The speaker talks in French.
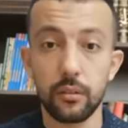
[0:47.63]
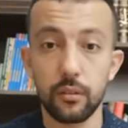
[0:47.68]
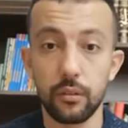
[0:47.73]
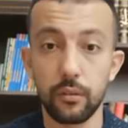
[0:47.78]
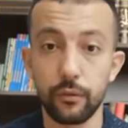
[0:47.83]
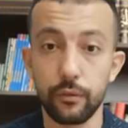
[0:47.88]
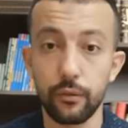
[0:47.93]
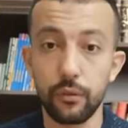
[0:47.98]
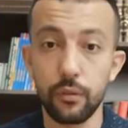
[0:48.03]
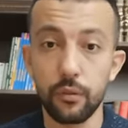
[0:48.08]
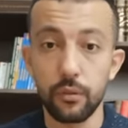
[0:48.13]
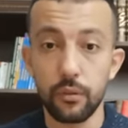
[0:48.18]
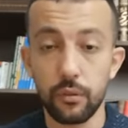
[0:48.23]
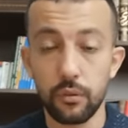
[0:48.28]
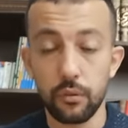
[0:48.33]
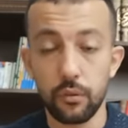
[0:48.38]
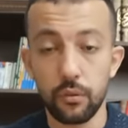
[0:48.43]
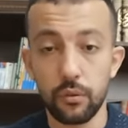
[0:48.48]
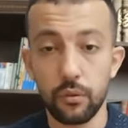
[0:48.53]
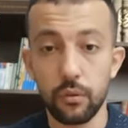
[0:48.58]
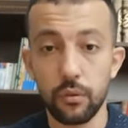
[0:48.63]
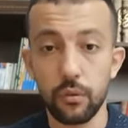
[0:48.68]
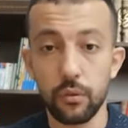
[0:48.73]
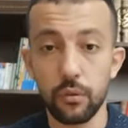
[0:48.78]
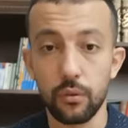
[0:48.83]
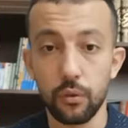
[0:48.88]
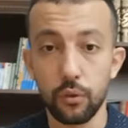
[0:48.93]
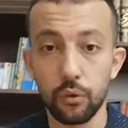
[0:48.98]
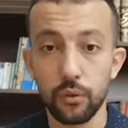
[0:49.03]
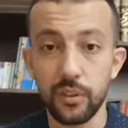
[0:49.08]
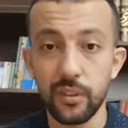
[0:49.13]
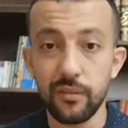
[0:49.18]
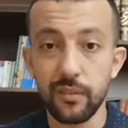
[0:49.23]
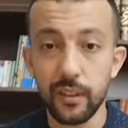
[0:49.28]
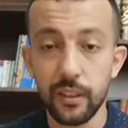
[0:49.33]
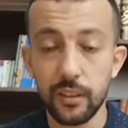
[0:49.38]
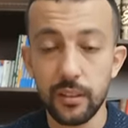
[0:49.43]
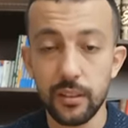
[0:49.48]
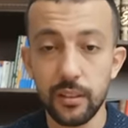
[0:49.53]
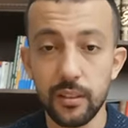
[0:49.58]
on veut que le
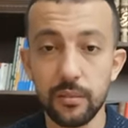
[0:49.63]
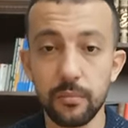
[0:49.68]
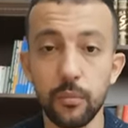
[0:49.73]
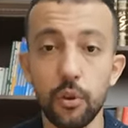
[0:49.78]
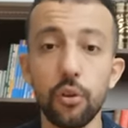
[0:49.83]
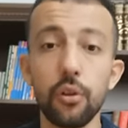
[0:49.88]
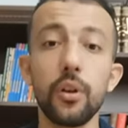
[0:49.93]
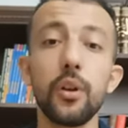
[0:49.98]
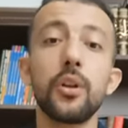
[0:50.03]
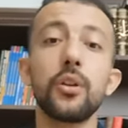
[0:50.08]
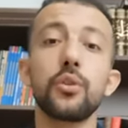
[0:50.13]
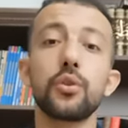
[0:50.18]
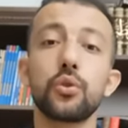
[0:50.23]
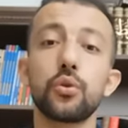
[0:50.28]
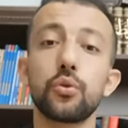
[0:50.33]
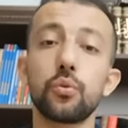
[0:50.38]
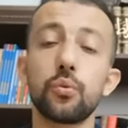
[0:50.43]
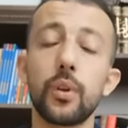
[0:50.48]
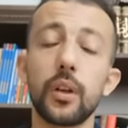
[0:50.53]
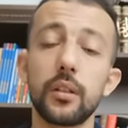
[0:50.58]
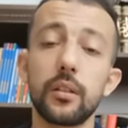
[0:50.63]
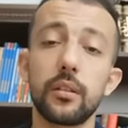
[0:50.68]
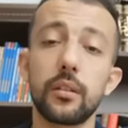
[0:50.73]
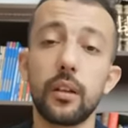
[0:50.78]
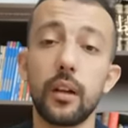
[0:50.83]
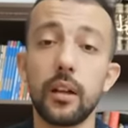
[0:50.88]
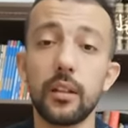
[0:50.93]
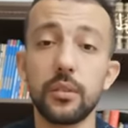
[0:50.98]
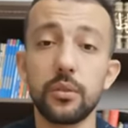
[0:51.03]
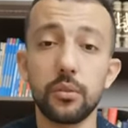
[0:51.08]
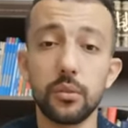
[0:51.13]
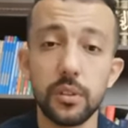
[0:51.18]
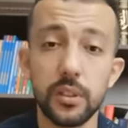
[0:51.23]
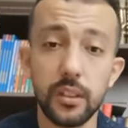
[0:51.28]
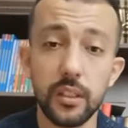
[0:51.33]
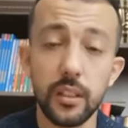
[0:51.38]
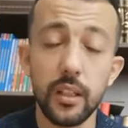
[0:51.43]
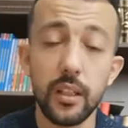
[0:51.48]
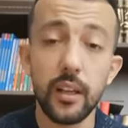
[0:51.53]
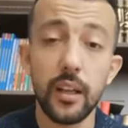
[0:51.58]
divertissement soit
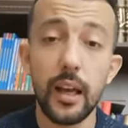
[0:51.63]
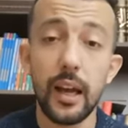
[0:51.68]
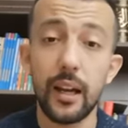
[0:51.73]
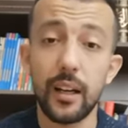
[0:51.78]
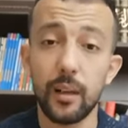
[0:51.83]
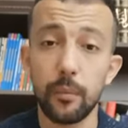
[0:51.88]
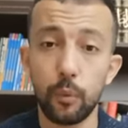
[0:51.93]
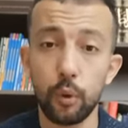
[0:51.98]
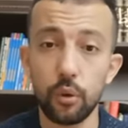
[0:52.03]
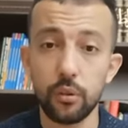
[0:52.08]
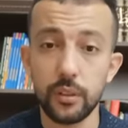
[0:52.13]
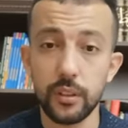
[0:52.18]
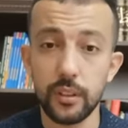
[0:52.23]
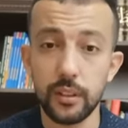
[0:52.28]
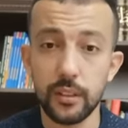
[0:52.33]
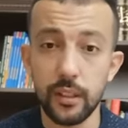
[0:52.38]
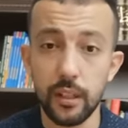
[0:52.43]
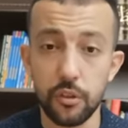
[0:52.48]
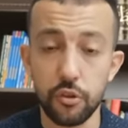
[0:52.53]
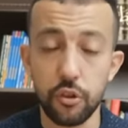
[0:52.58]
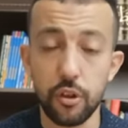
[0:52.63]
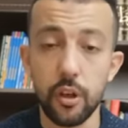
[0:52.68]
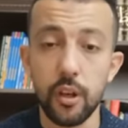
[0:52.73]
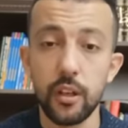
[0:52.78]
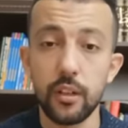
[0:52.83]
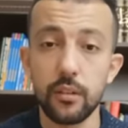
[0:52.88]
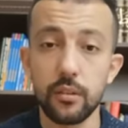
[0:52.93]
associé à l'apprentissage,